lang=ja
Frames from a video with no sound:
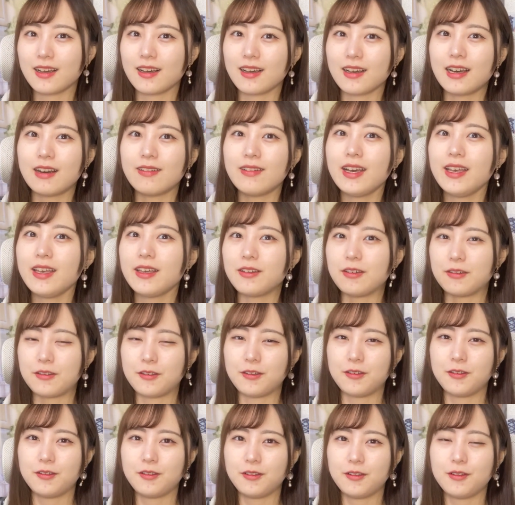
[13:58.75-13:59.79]
可愛く、
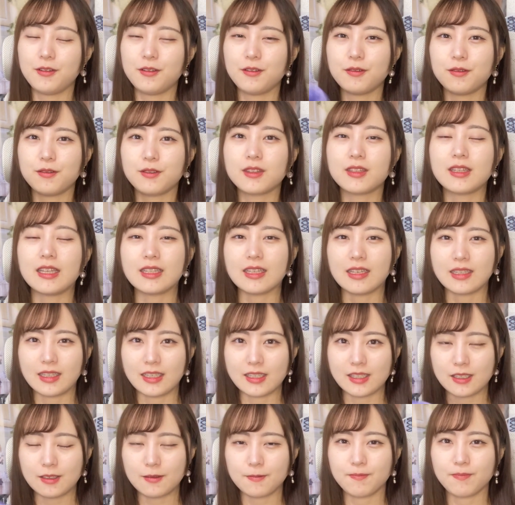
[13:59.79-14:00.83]
振ってたんで
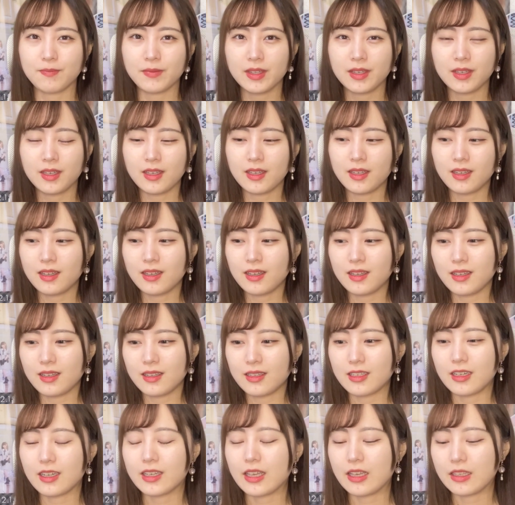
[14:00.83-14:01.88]
す。
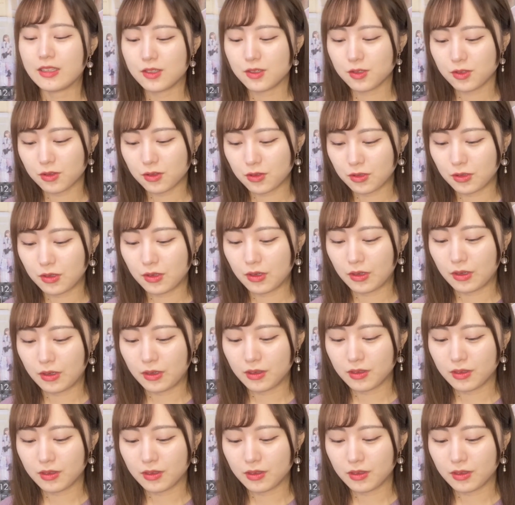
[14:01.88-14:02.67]
やけん、ちょっと